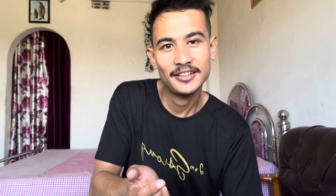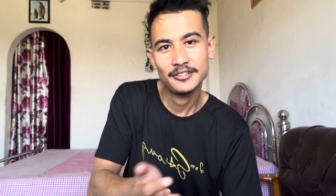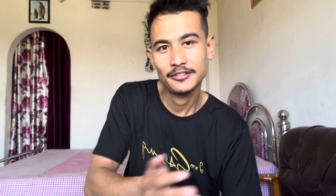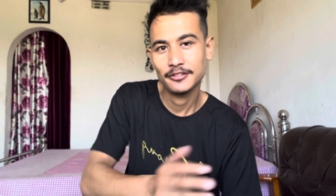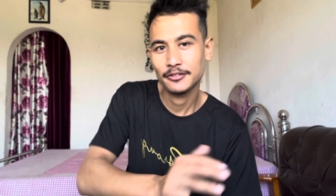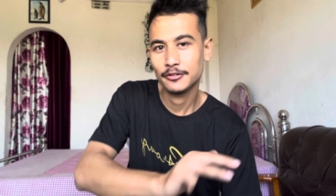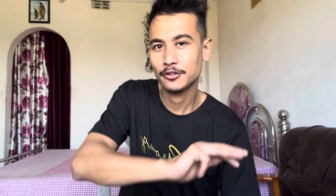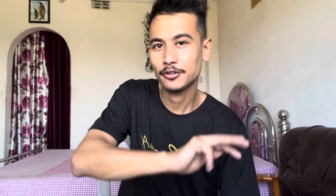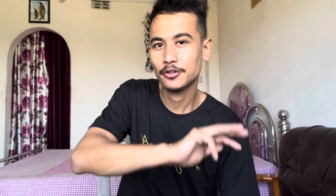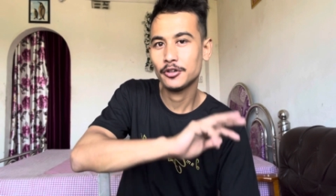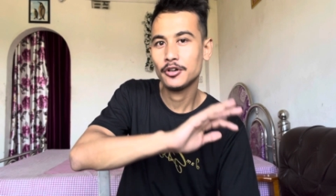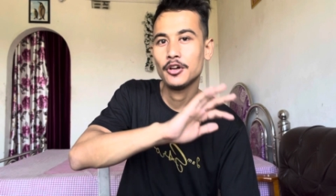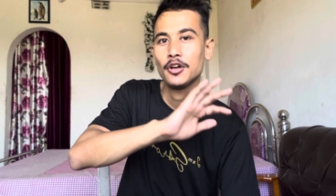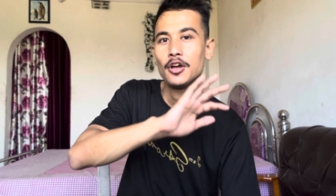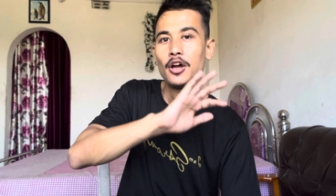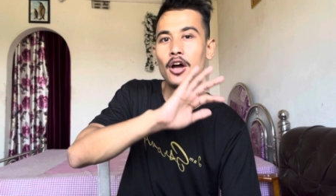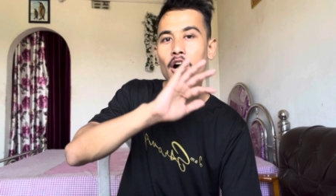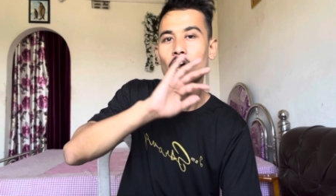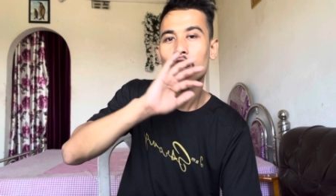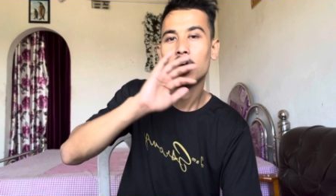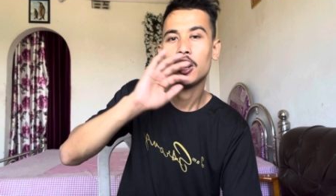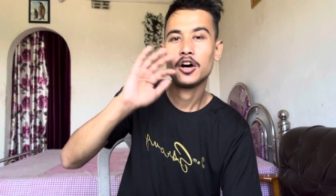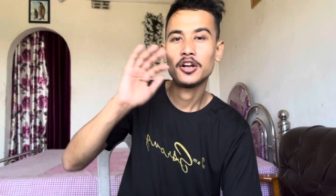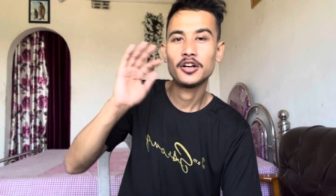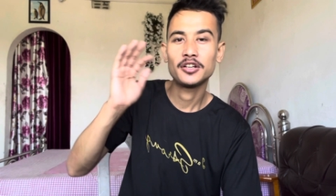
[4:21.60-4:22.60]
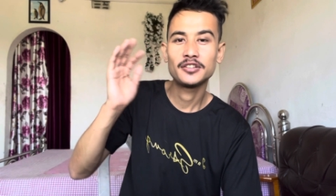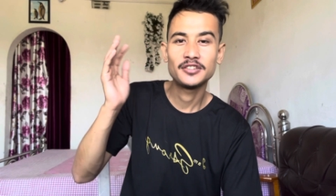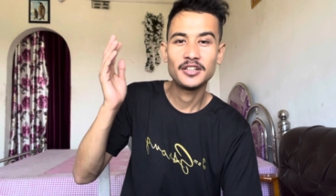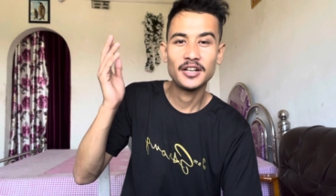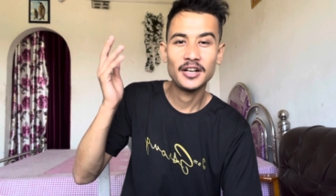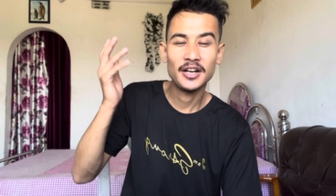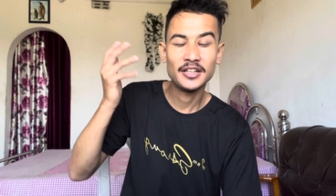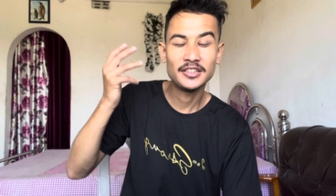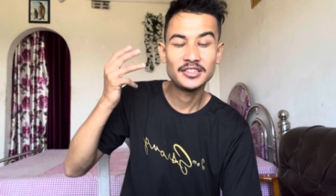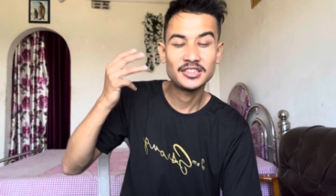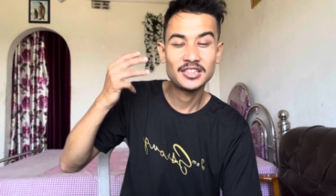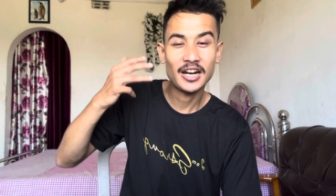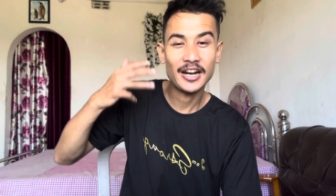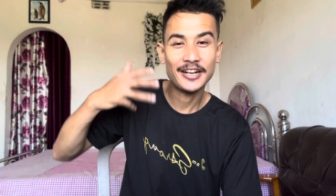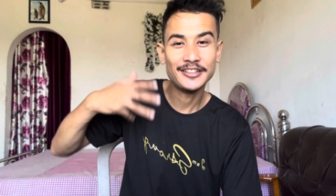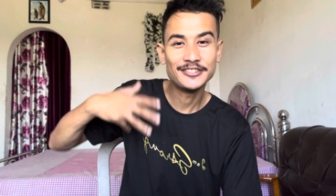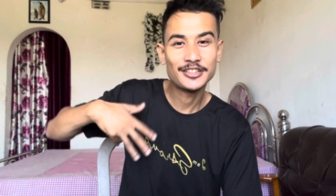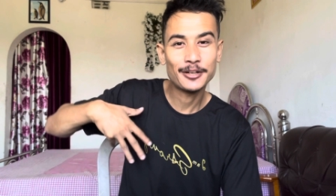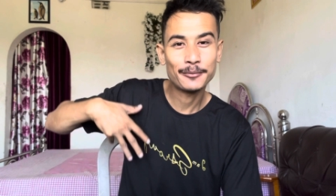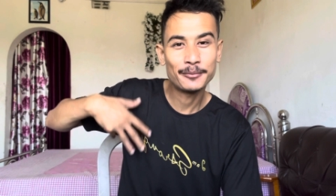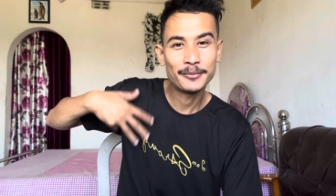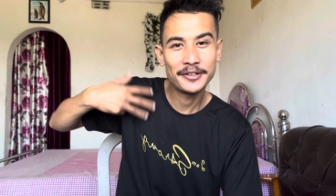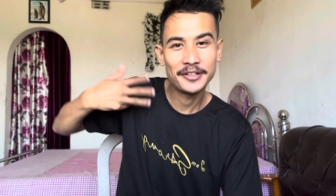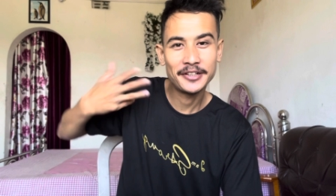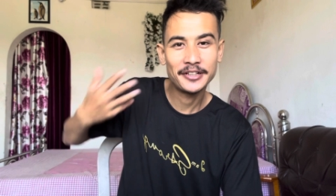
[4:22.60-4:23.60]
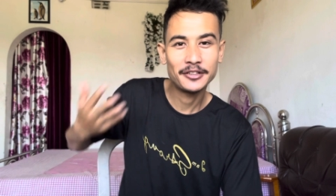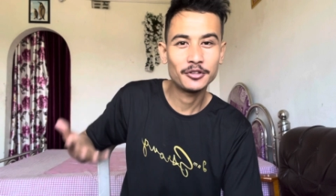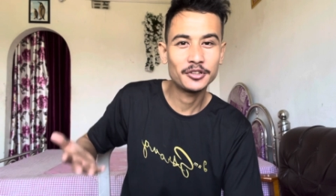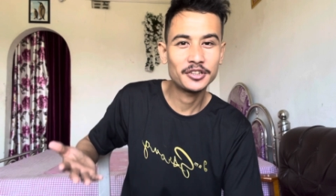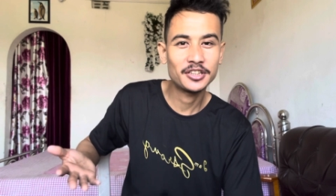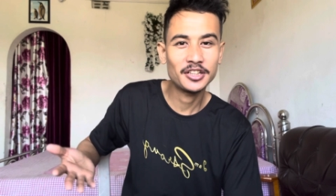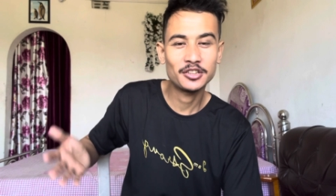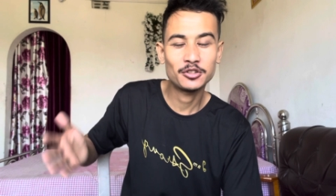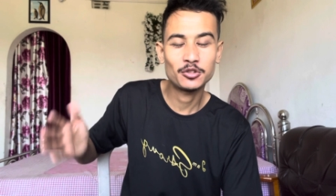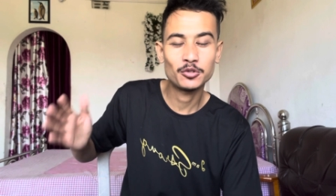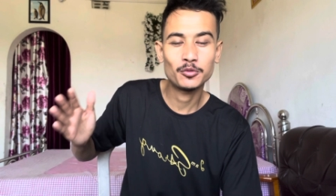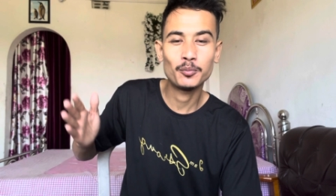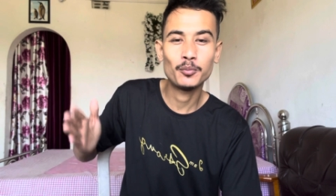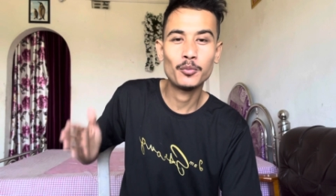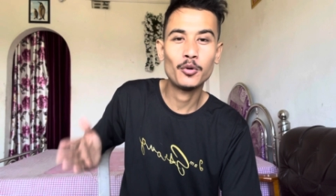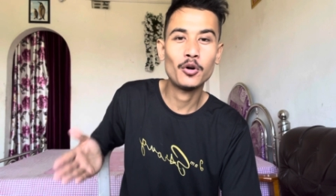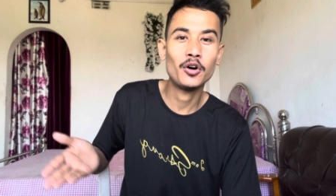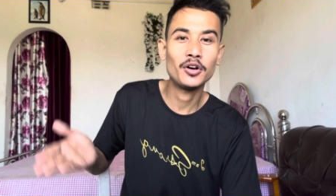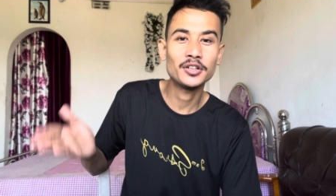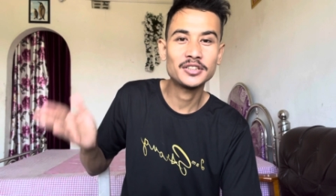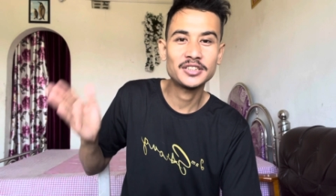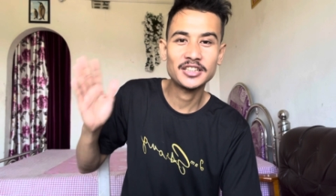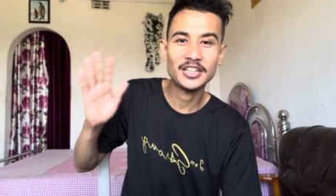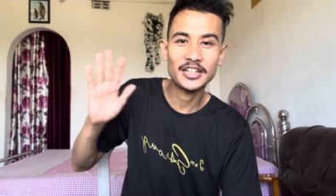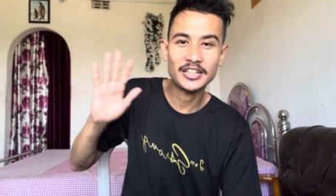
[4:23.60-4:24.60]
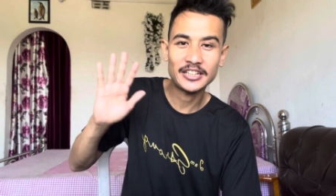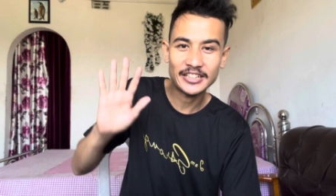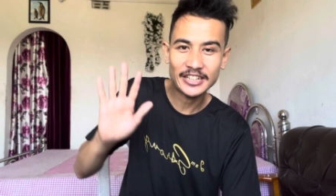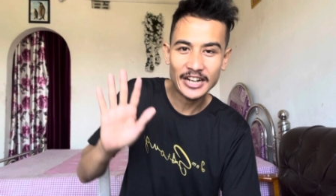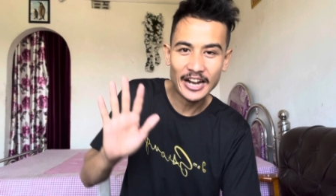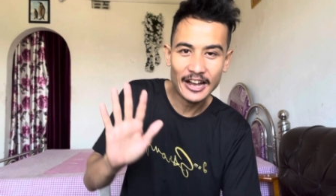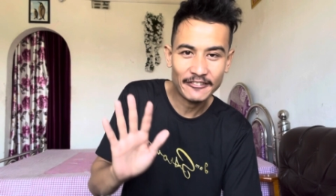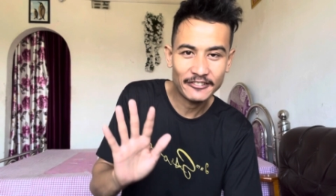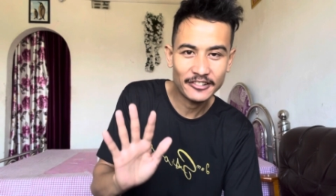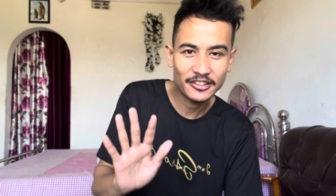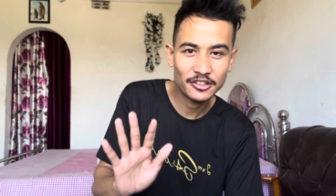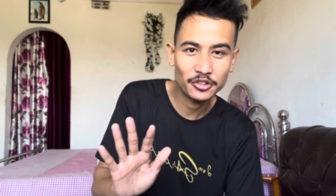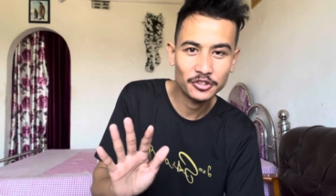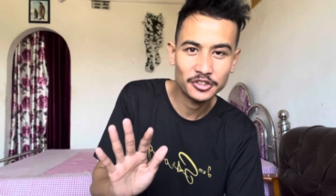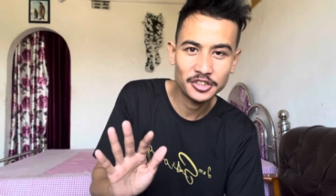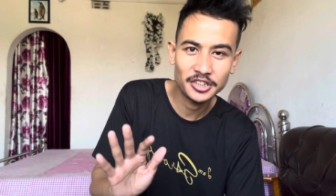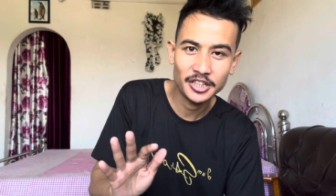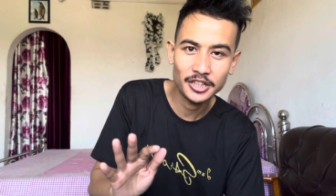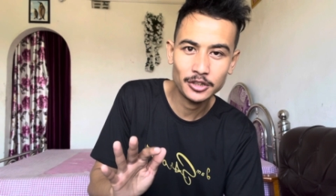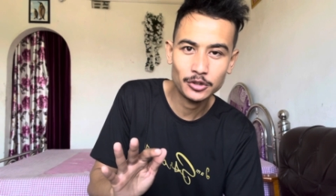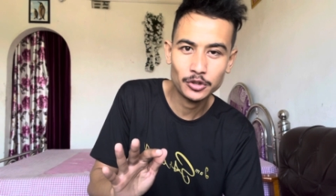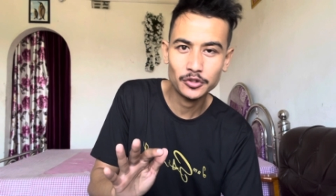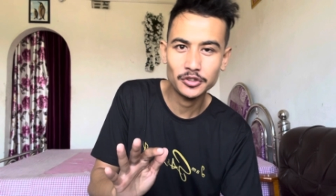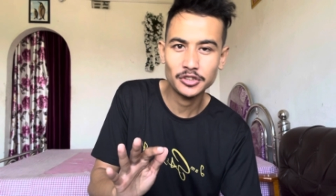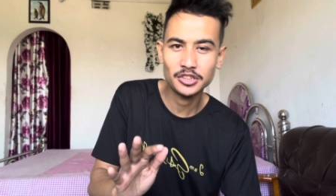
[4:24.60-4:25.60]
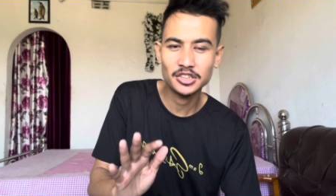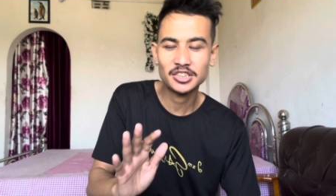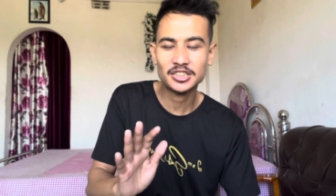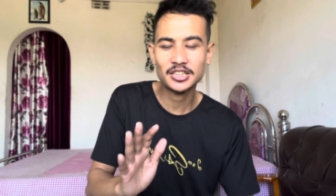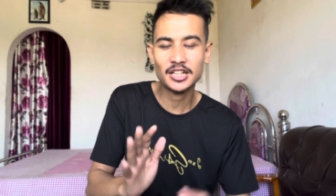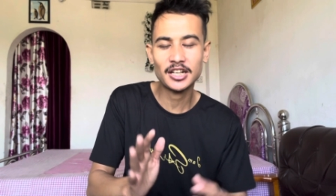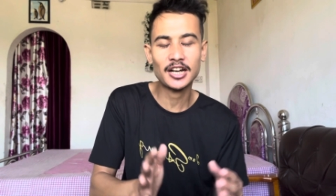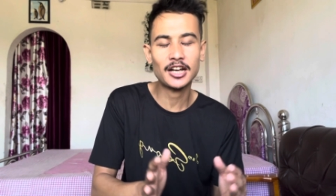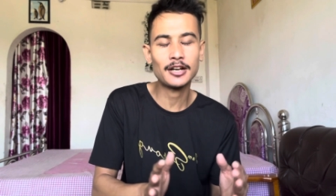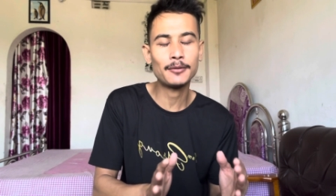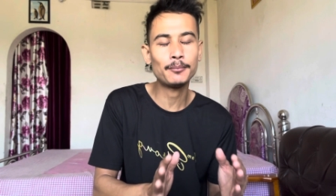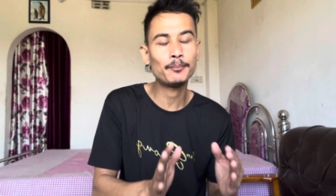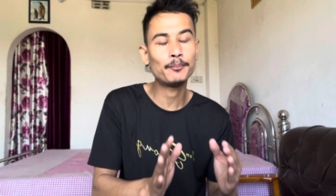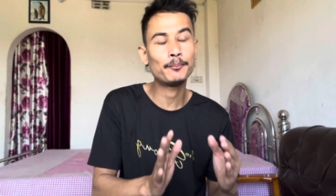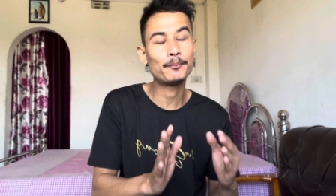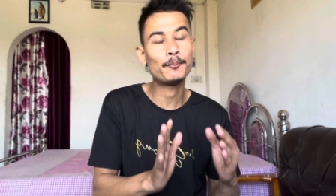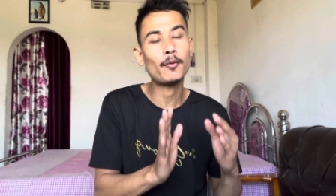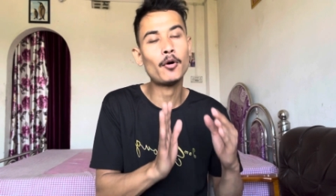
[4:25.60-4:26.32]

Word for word: यू नो और लैंडस्लाइड जब नहीं होती है तो बहुत ज़्यादा ट्रैफिक होती है तो जिसके कारण